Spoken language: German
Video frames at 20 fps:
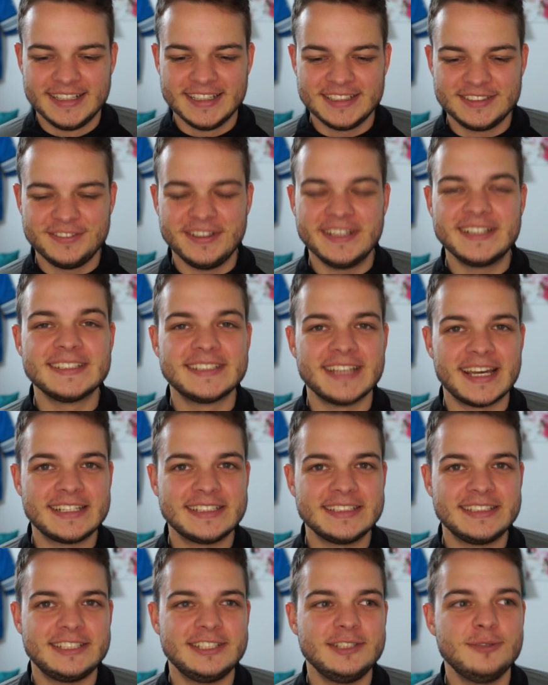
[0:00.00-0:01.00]
deswegen denke
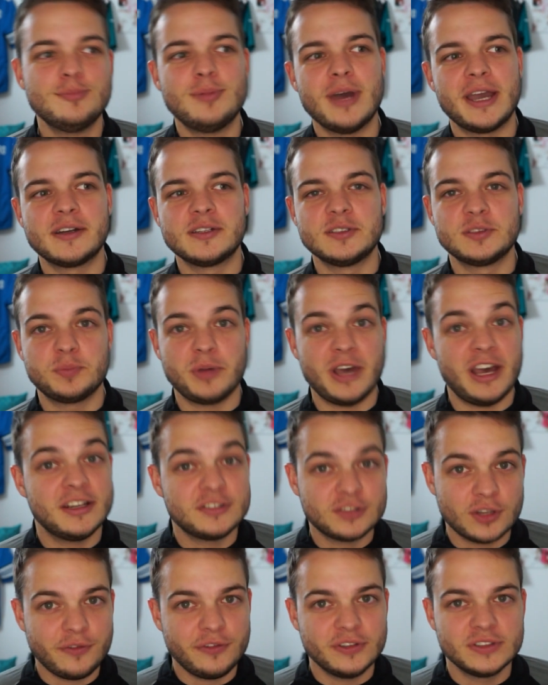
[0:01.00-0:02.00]
ich, die Bengals Pass
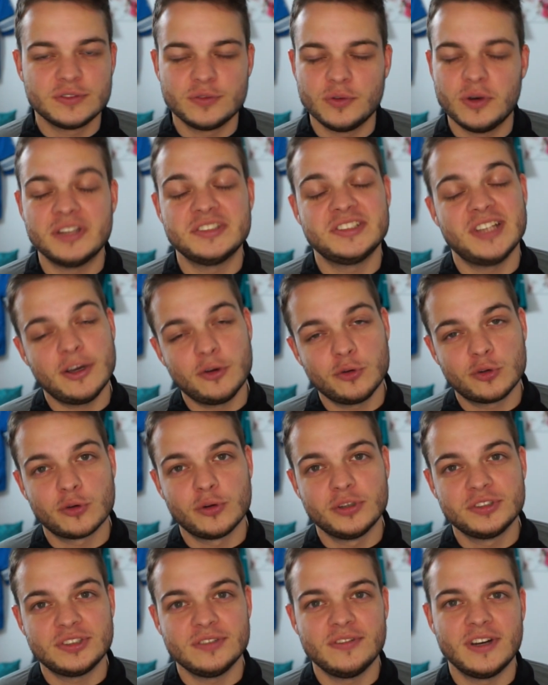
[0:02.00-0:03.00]
Offense, wo ja sehr gute
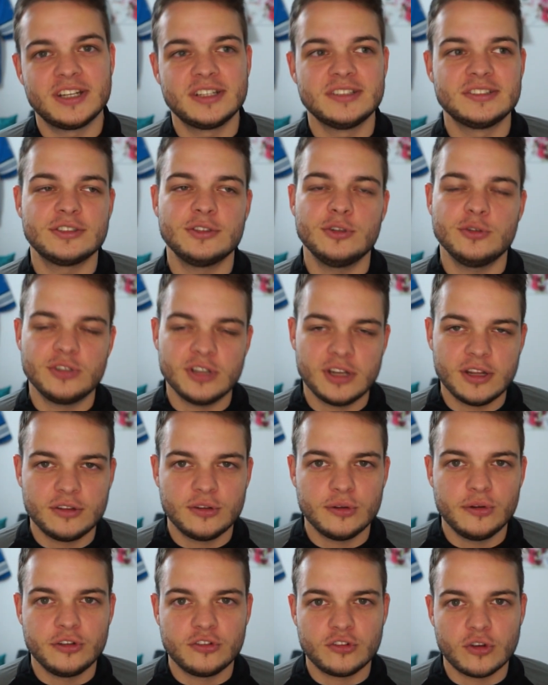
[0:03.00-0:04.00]
Receiver drin sind und dann
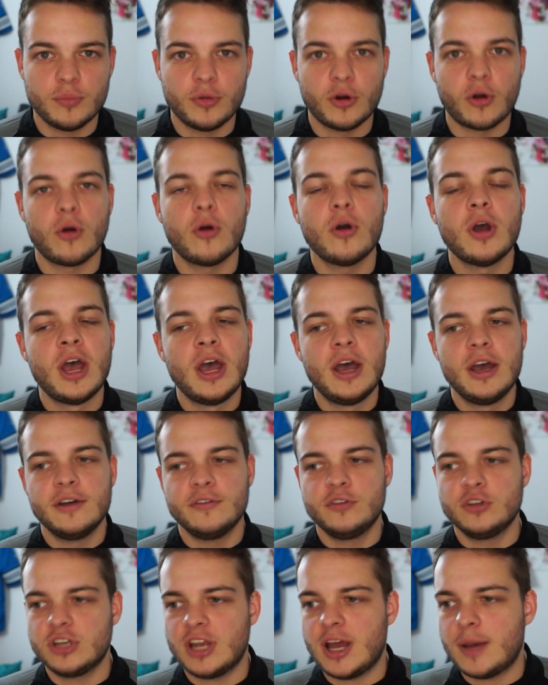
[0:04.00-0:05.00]
natürlich Joe Burrow,
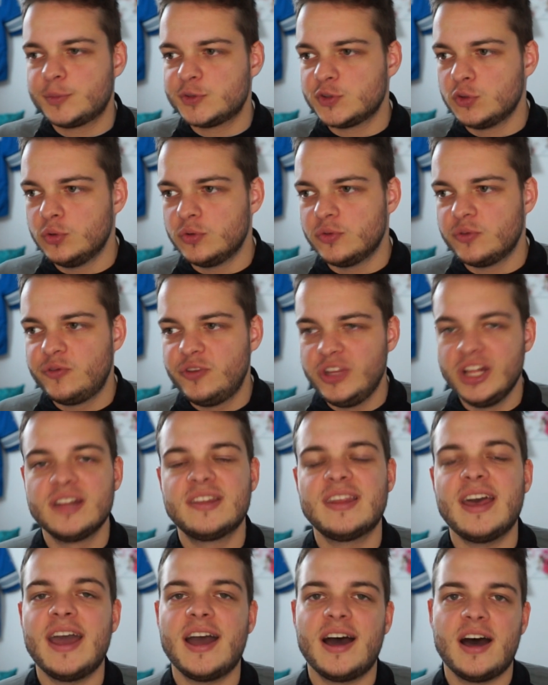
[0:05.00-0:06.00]
wird einen absoluten Field
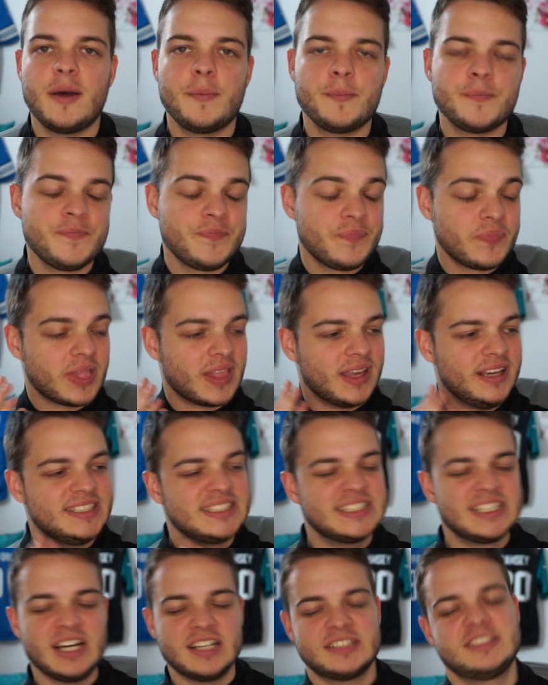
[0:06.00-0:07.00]
Day haben. Ich
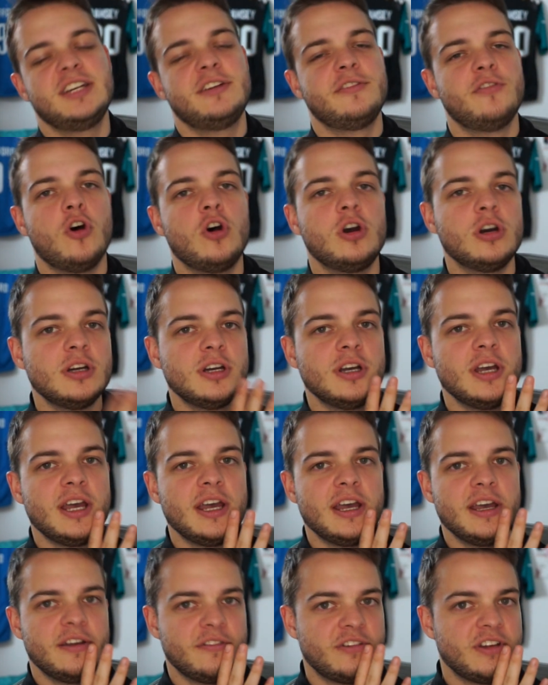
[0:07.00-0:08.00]
sage seit Wochen,
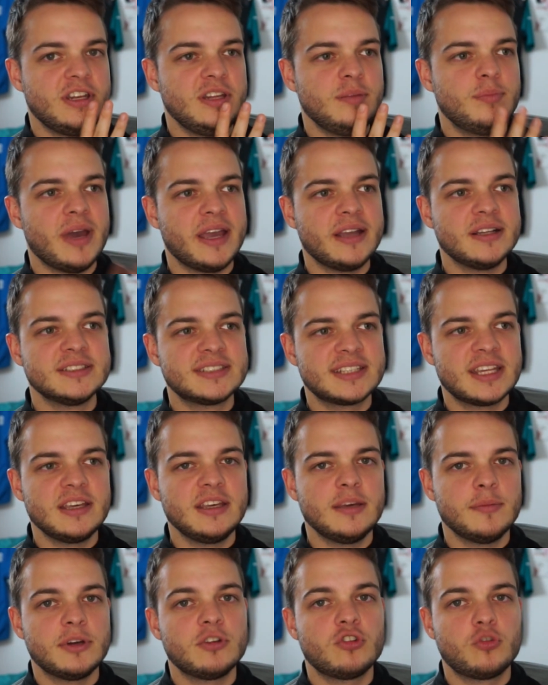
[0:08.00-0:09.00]
wenn die Bengals gegen
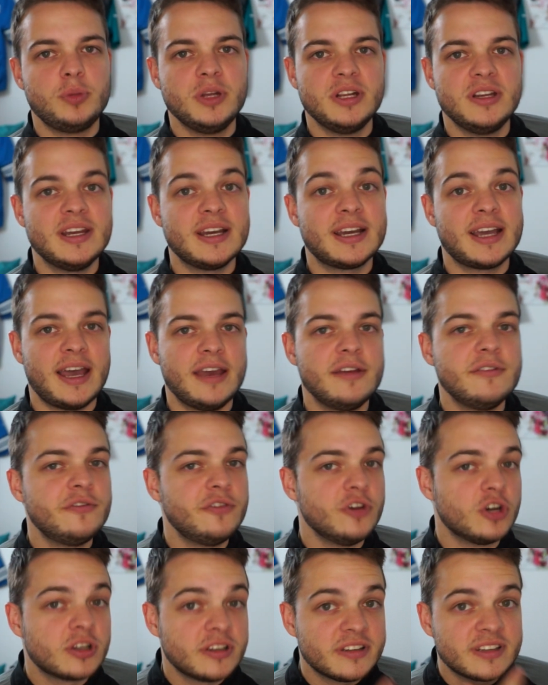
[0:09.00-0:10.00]
jemanden spielen, der keinen
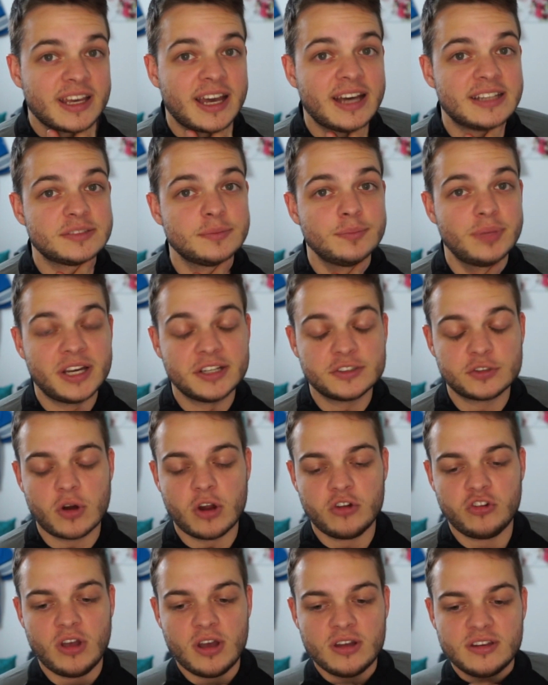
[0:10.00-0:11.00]
wirklich krassen Pass
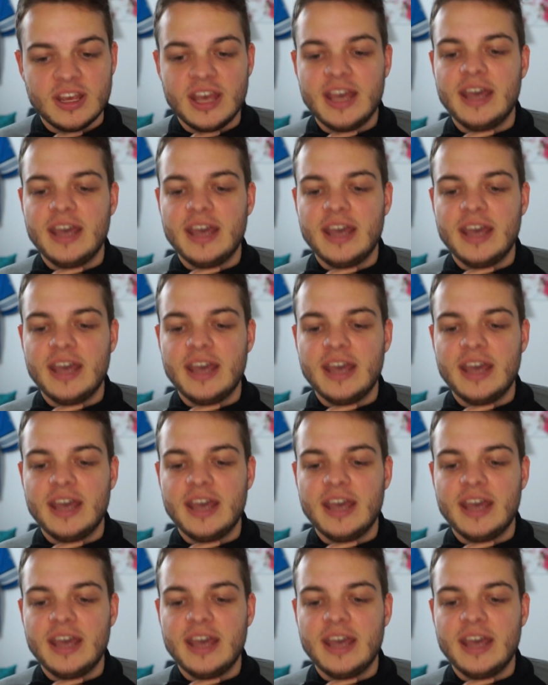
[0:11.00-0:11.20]
Rush hat,